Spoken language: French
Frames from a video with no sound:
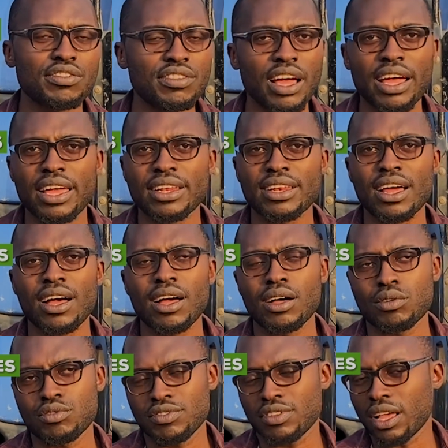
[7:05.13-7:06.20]
100
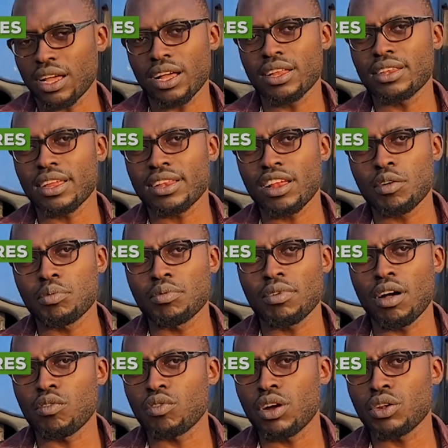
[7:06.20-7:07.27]
hectares, 50 hectares, vous pouvez
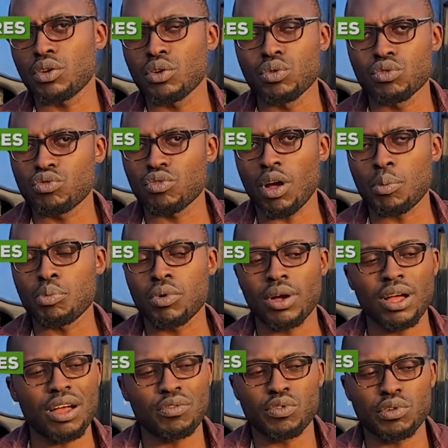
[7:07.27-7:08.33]
avoir deux ou trois points
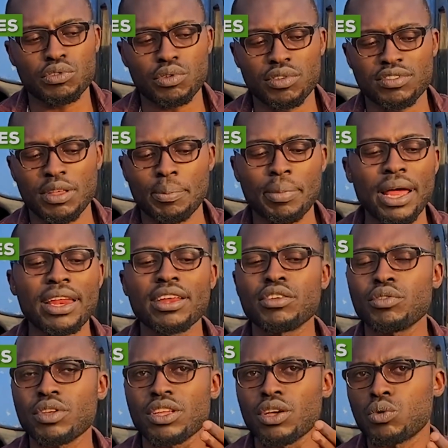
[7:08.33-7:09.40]
en fonction. Ce pas des
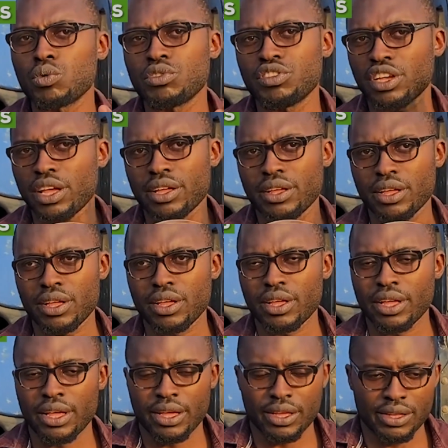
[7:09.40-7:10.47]
trucs qui coûtent cher.
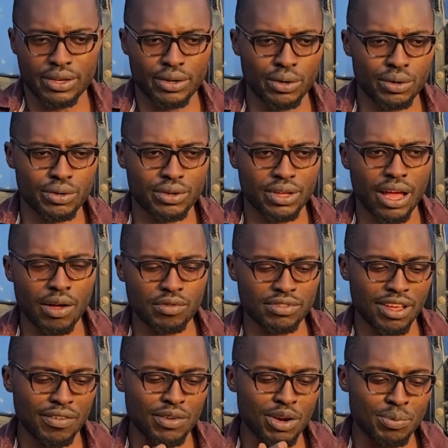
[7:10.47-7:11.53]
Donc, quand vous
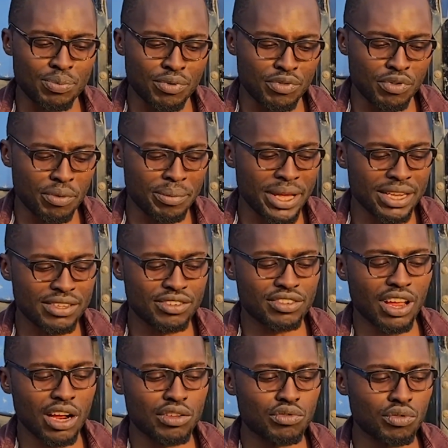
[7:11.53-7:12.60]
avez le pluviomètre,
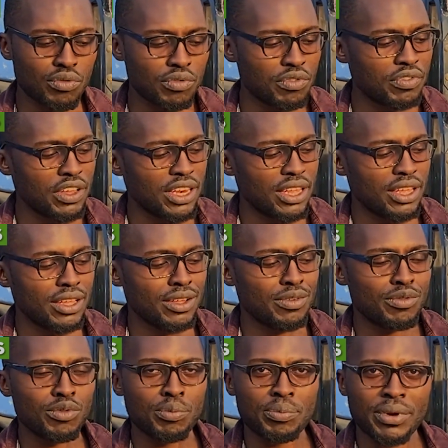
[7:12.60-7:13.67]
chaque jour, vous venez,
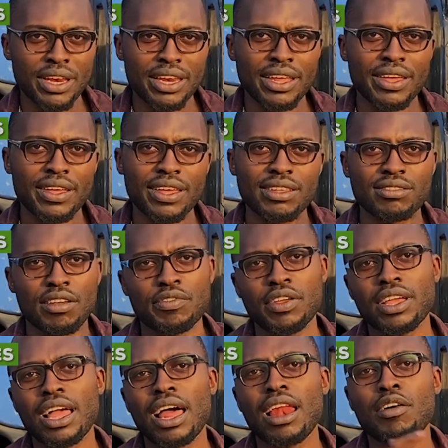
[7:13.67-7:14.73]
vous prenez, et ça fait
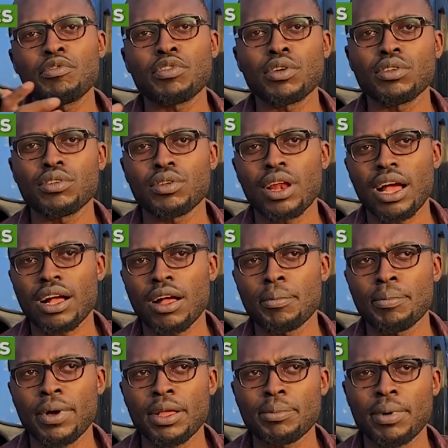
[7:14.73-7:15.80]
qu'à la fin de la
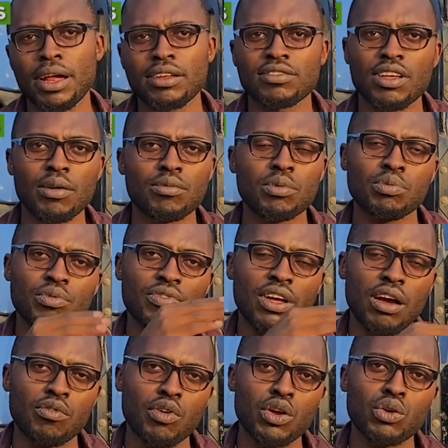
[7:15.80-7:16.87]
campagne, par exemple, vous pouvez
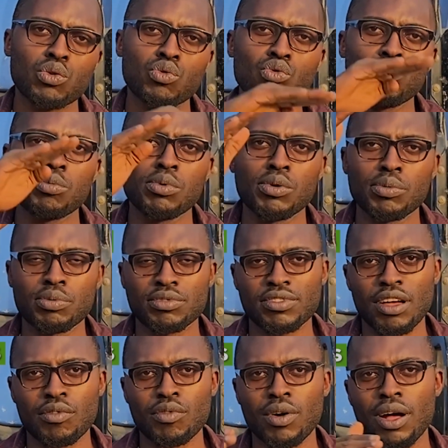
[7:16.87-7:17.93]
avoir une courbe pour
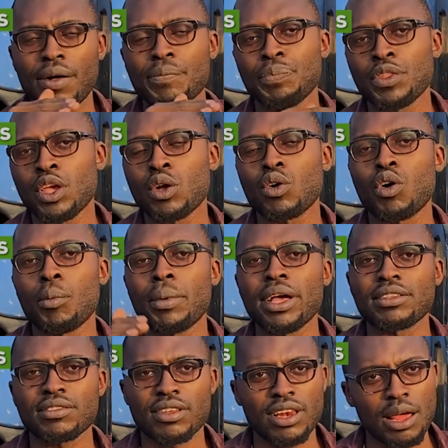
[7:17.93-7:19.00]
savoir comment
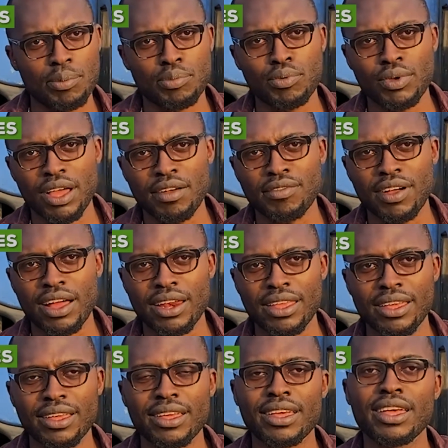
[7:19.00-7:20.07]
est-ce que la pluie a
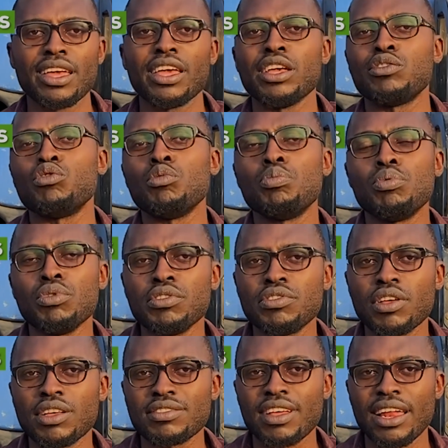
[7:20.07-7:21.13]
varié. Et sur
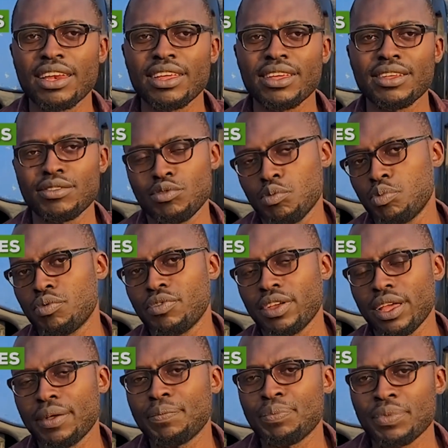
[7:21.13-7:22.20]
plusieurs années, vous
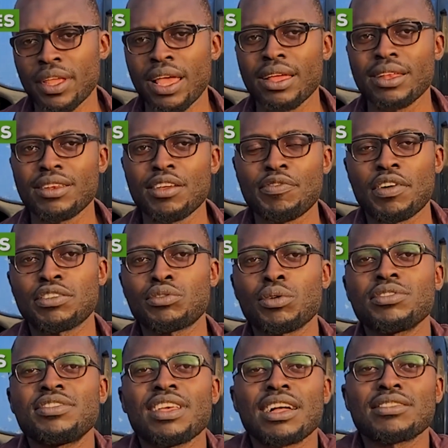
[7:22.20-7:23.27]
pouvez, de façon
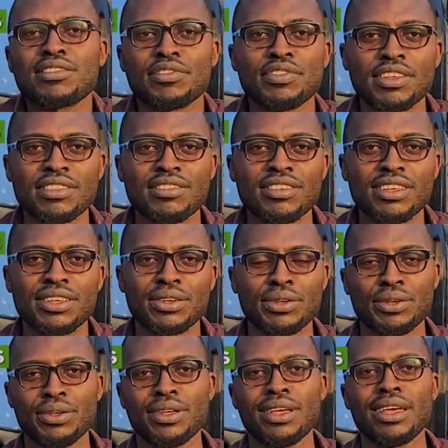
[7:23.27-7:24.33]
scientifique, dire
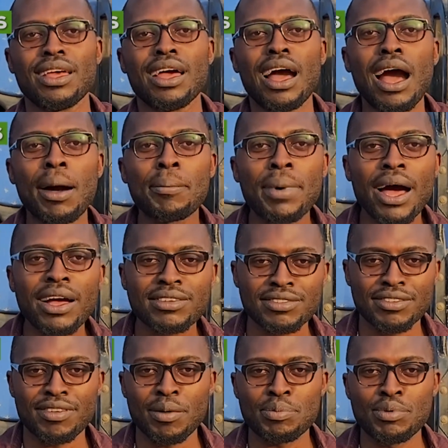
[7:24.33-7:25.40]
que en mars,
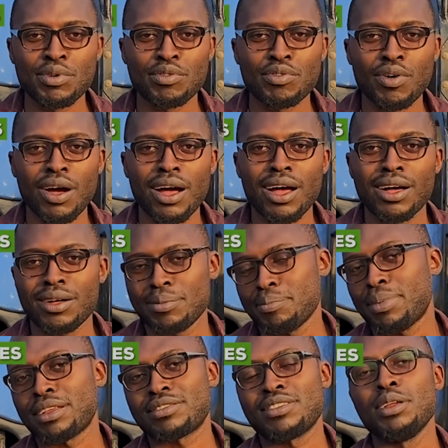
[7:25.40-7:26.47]
il va pleuvoir
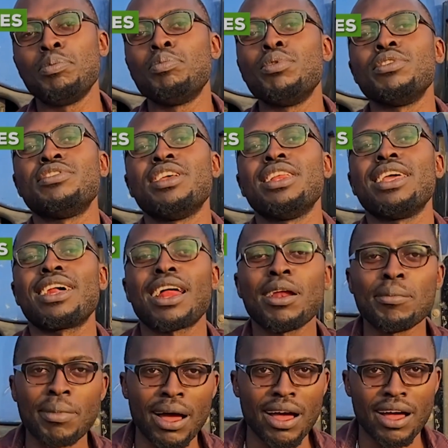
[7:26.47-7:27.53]
parce qu'il pleut
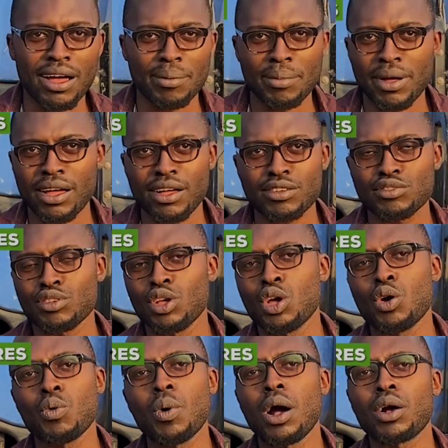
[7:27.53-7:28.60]
généralement en mars
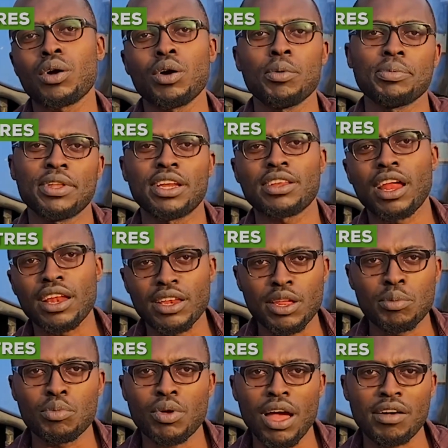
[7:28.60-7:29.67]
ou encore peut-être en
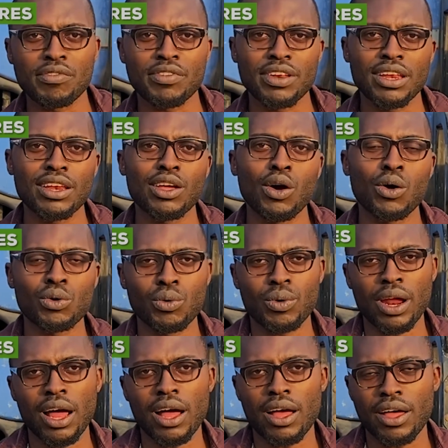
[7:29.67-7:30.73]
début avril, on
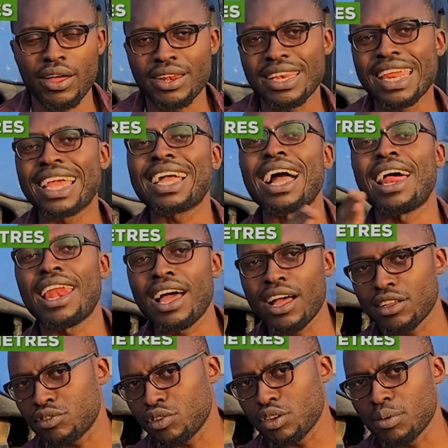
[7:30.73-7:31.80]
aura un
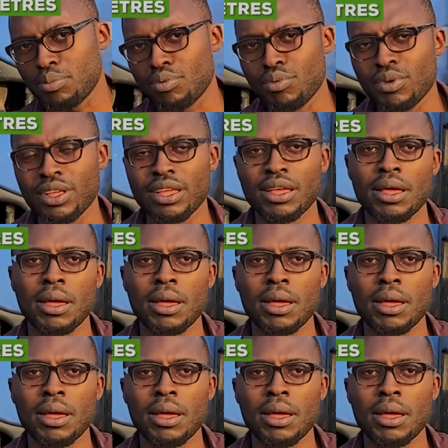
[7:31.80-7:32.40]
décalage de pluie